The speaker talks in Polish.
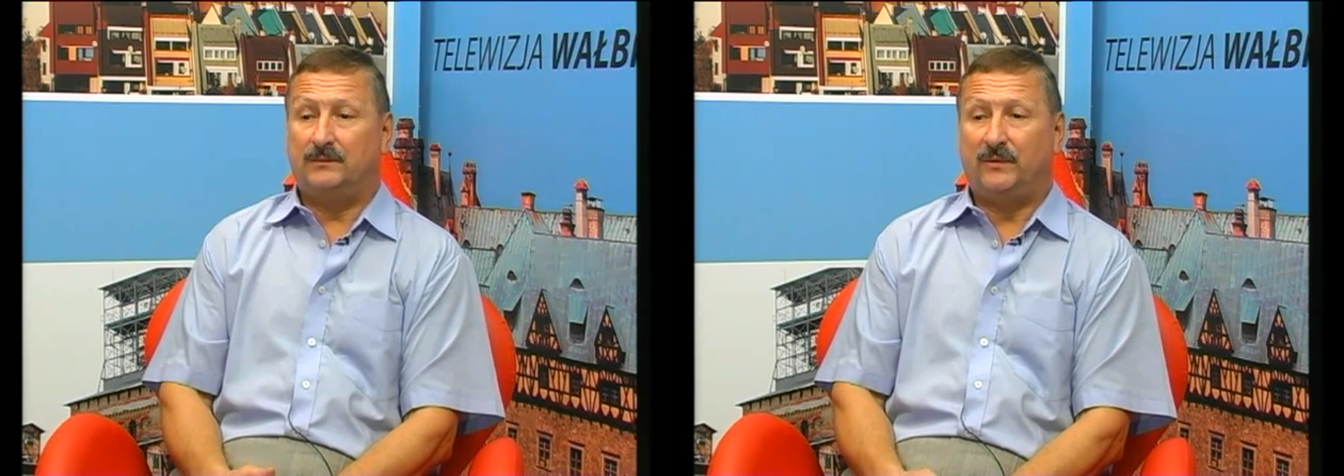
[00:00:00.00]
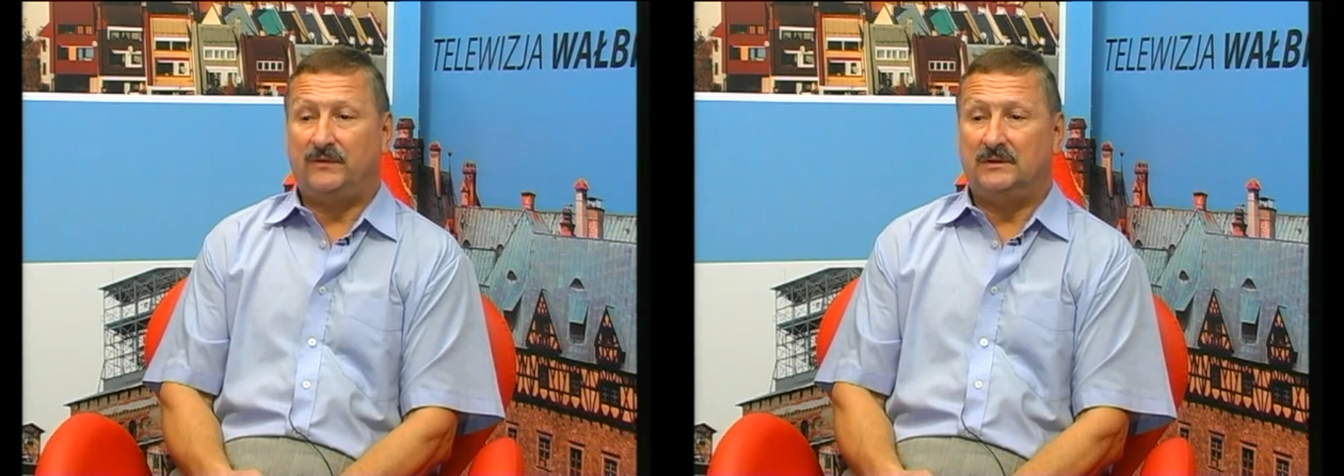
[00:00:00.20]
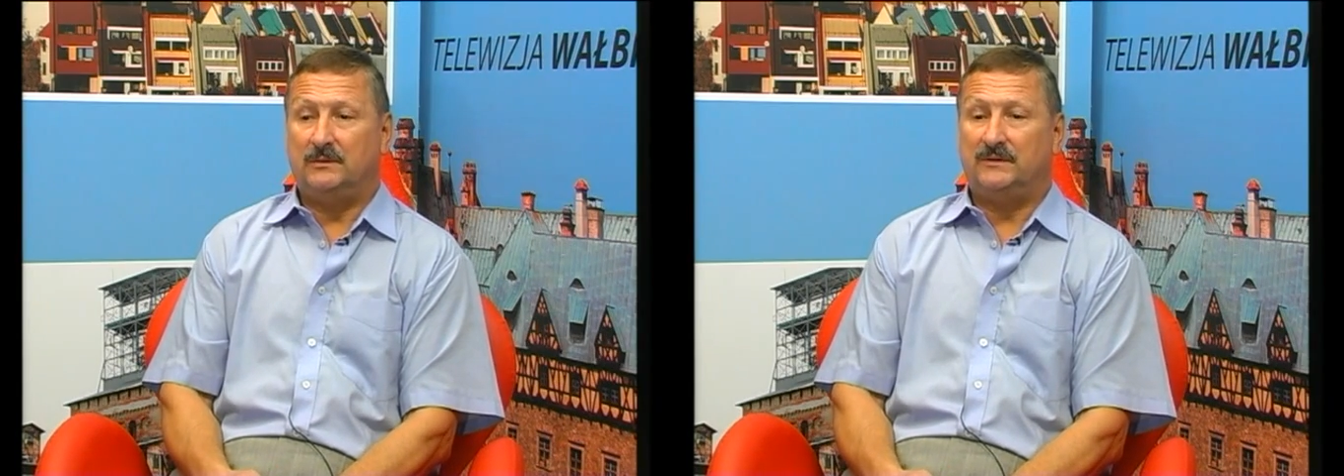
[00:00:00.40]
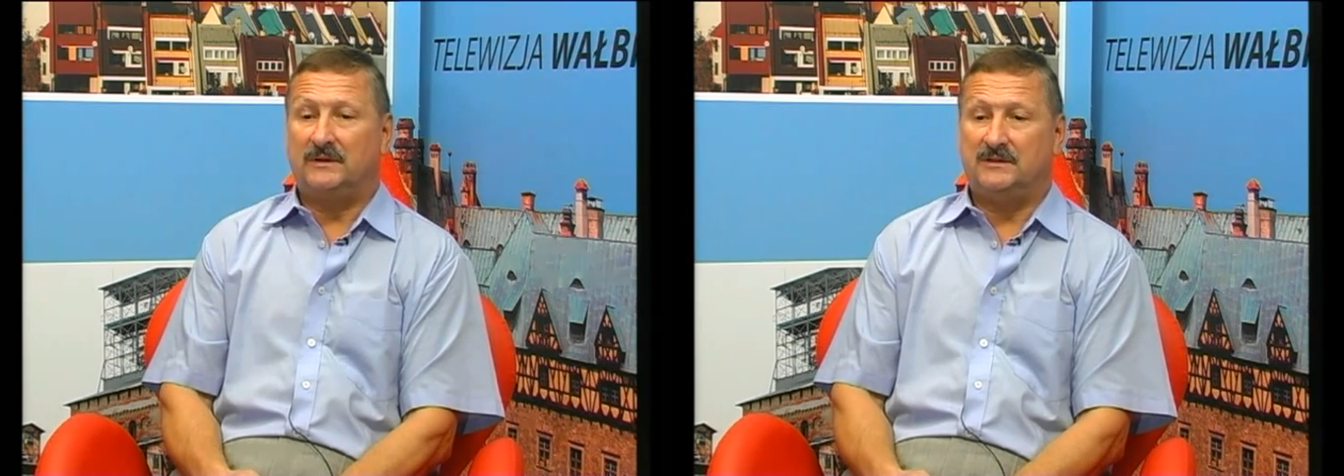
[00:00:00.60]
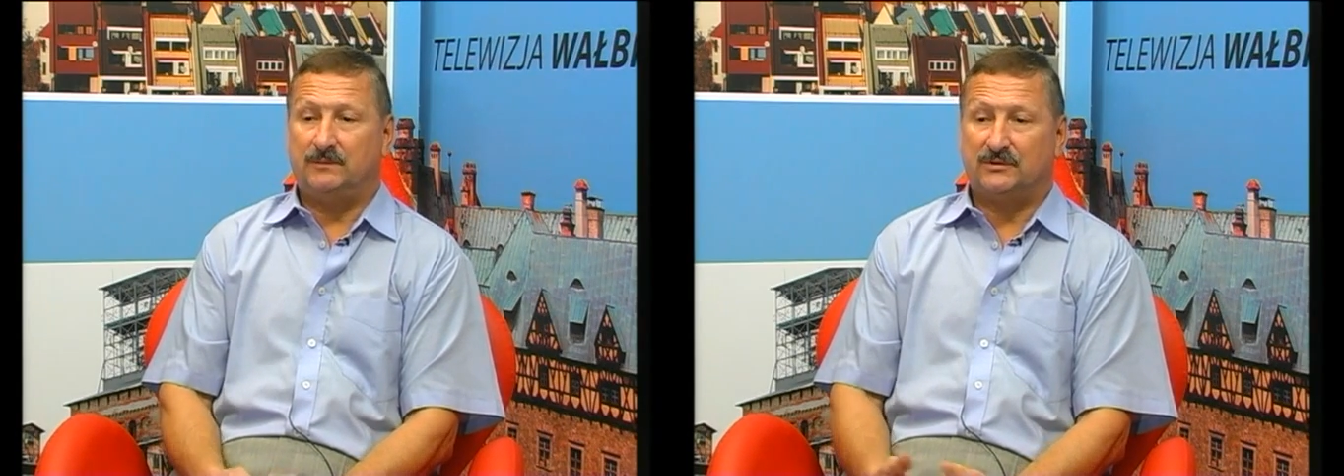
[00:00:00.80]
powinny być w
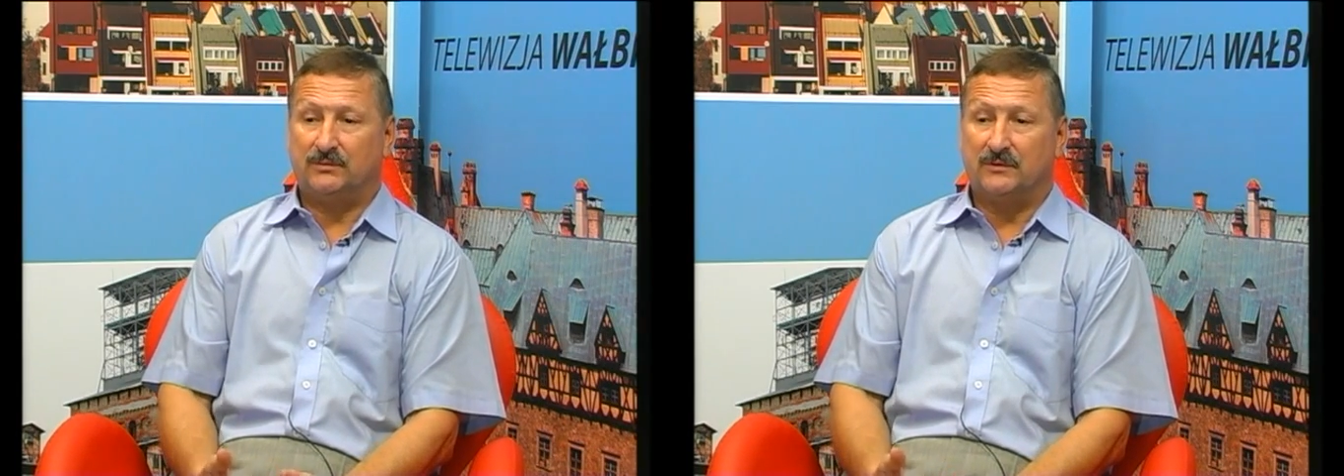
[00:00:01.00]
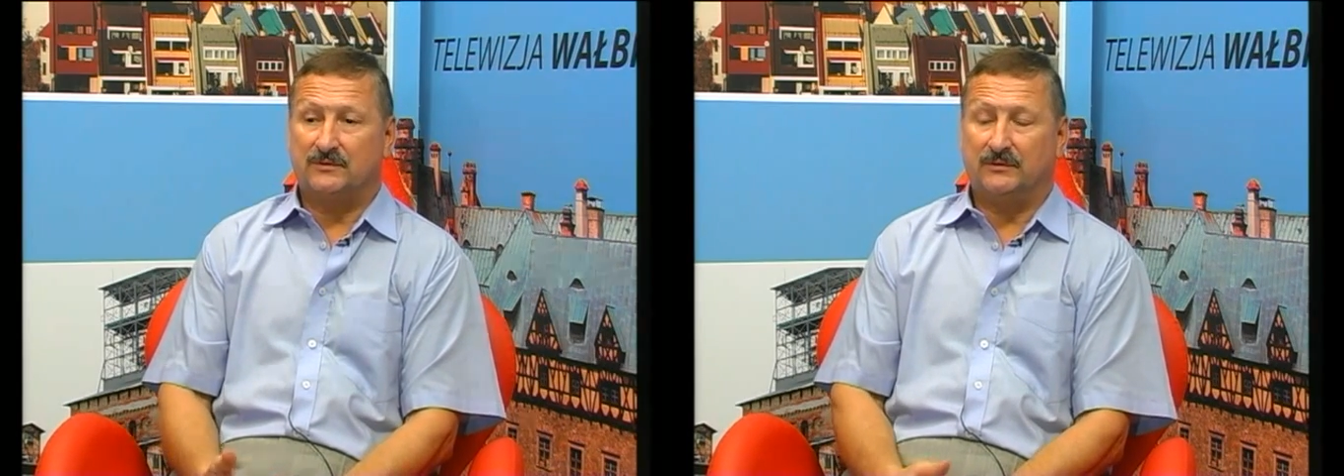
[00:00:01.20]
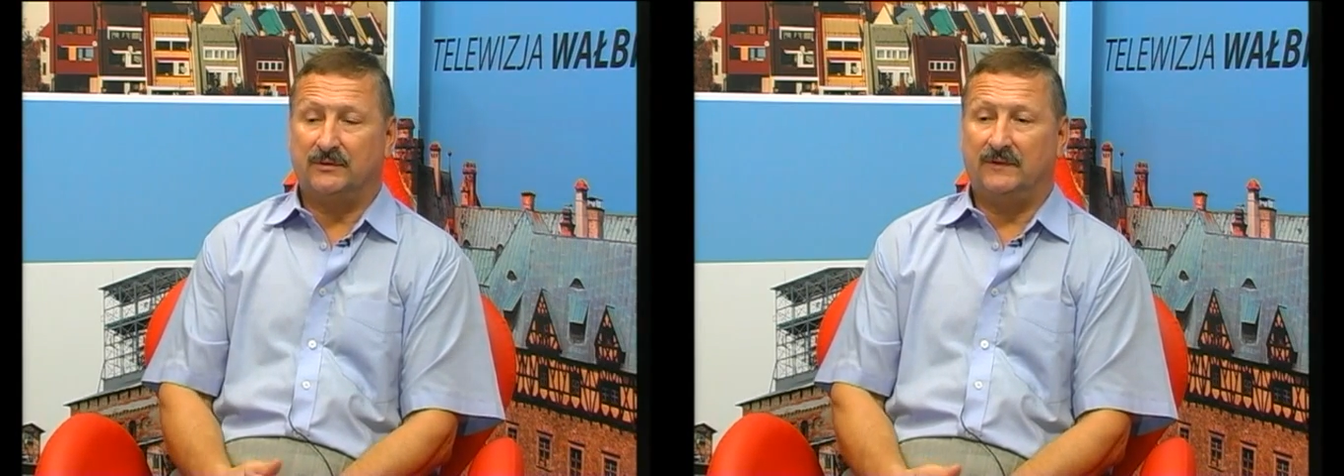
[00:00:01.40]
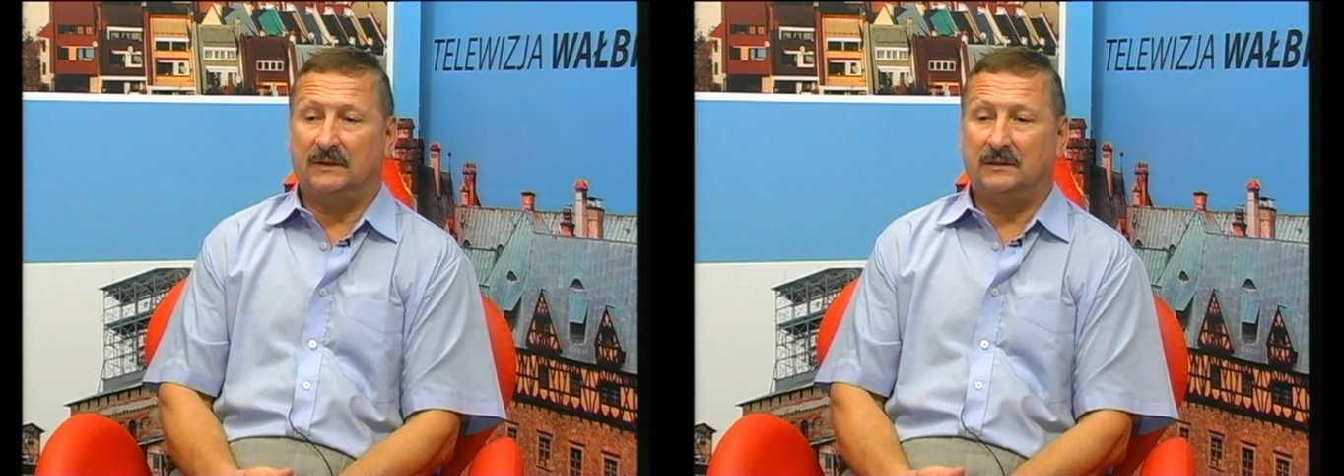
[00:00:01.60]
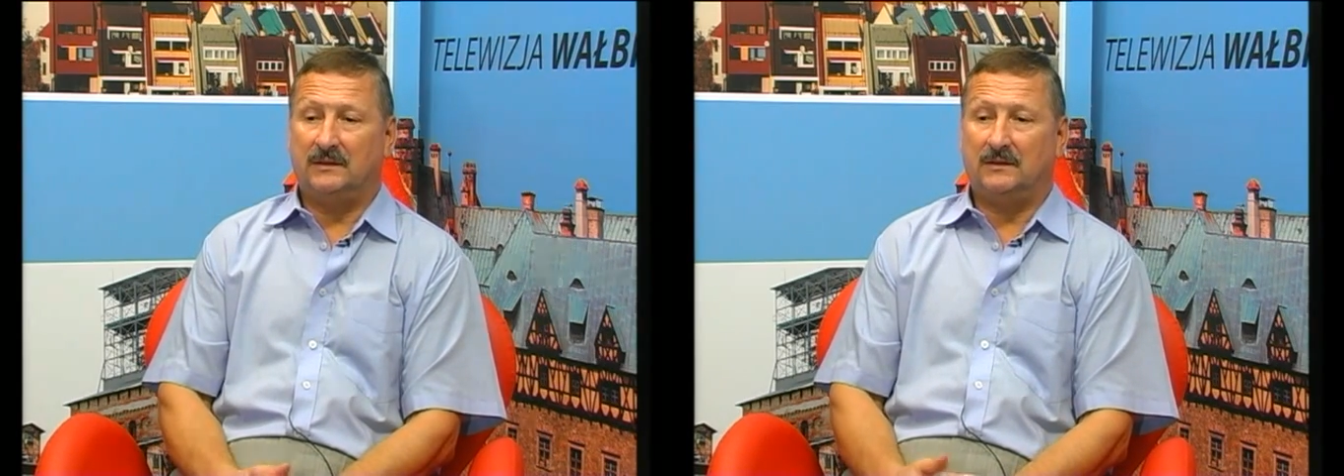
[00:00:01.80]
jakiś sposób
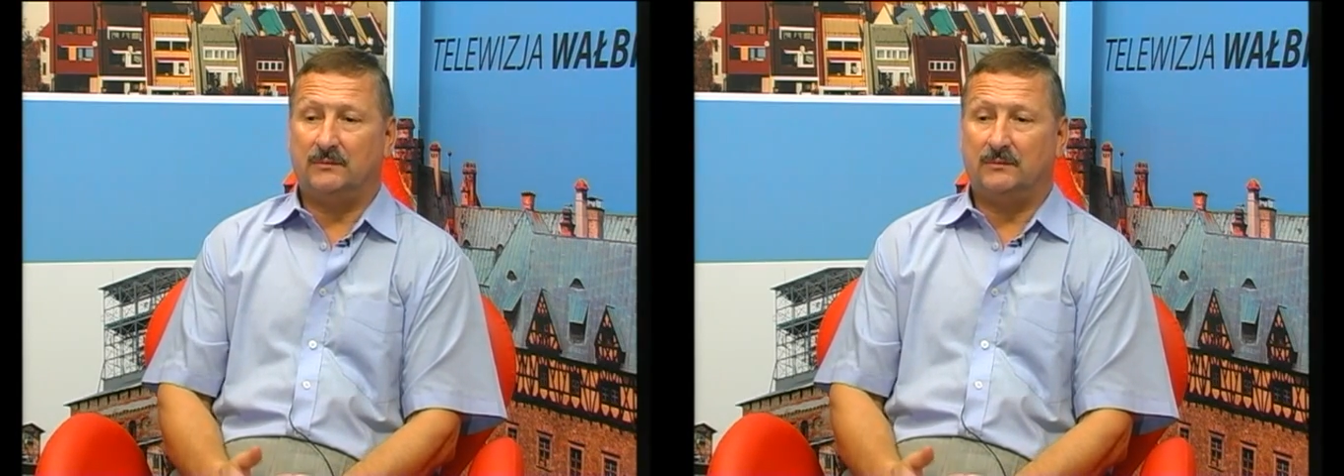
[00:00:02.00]
konsultowane